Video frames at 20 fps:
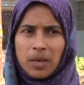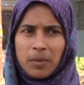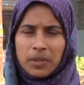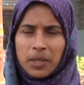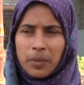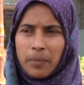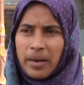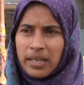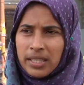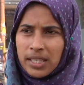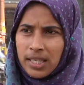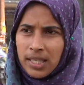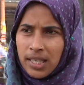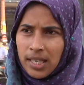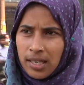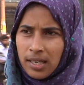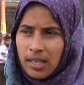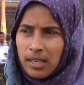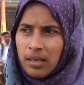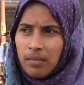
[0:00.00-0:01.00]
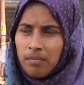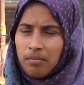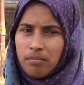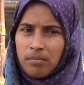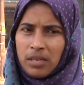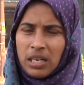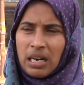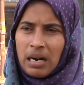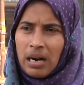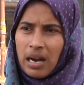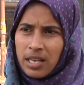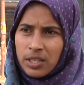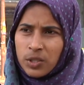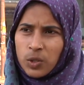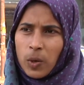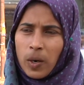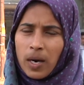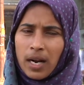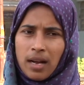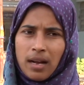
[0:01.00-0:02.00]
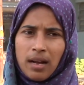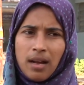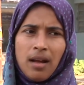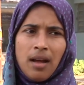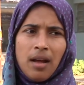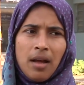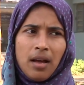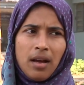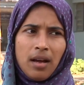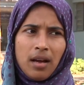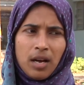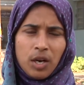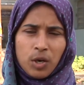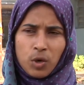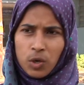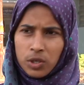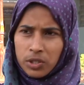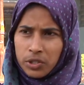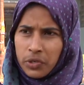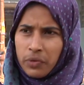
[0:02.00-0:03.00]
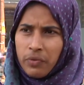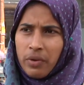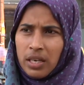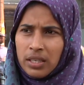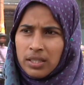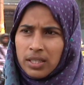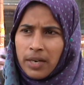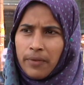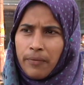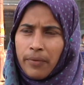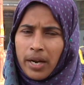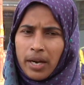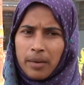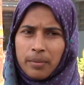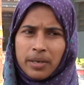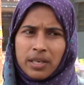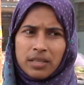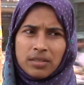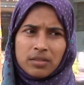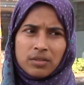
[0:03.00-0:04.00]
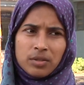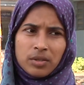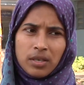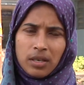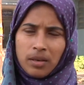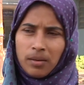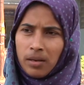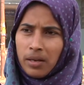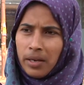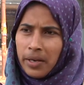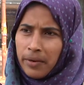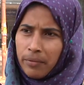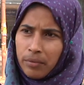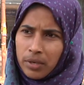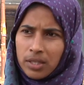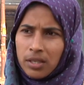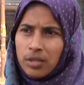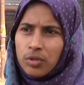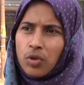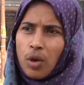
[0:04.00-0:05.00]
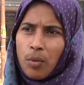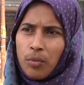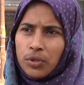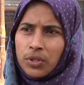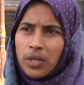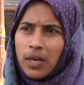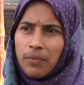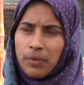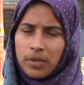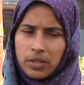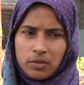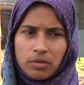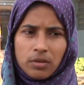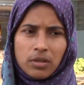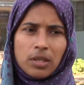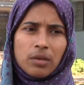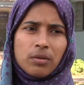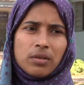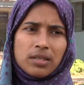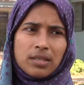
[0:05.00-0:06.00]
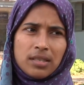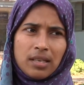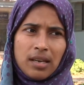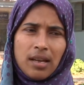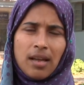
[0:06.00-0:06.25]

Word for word: আমাদের বাসায় থেকে মানে ক্লাস করা কন্টিনিউ আসে সমস্যা প্রাইভেট এভরিথিং সমস্যা ফেস করতে হচ্ছে